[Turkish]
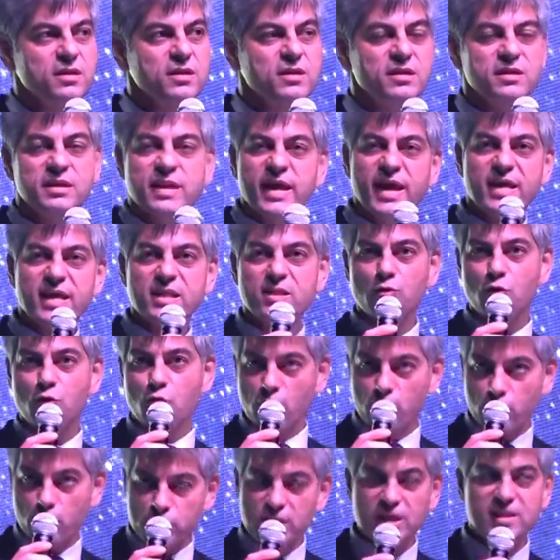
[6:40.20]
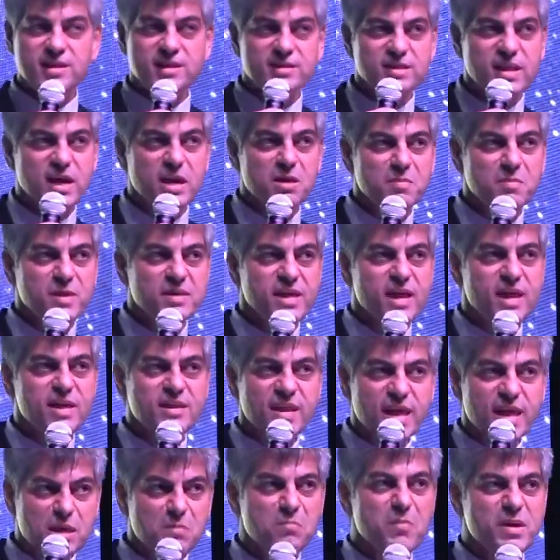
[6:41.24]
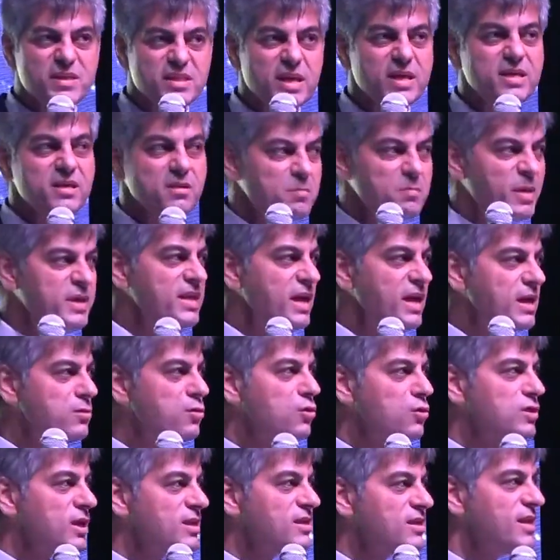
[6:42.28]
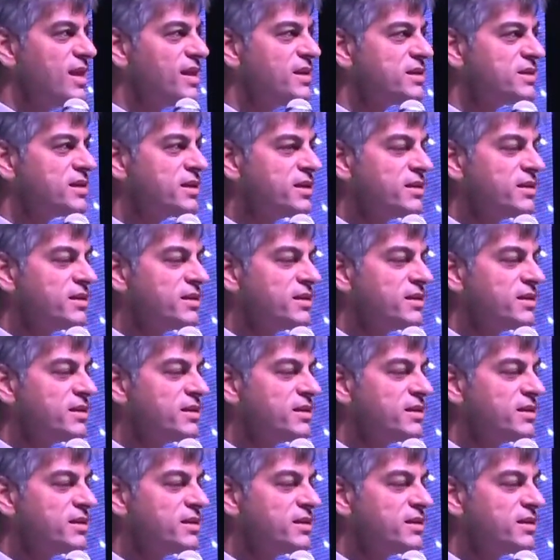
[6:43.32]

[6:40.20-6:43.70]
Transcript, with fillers: Neydi o ödedikleri bedel? Neyin bedelini ödediler?